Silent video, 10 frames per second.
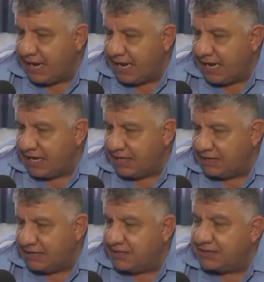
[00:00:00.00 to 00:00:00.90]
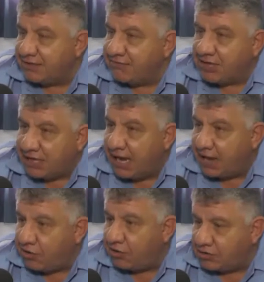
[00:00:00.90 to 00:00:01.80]
a
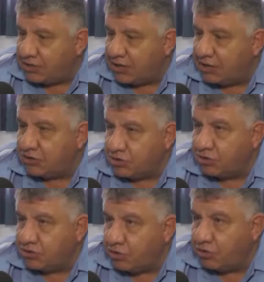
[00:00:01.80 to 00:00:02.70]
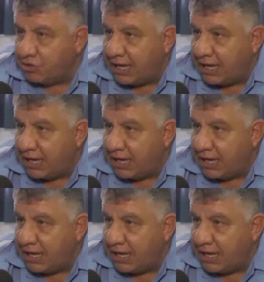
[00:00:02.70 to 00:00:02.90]
identificarnos a nosotros,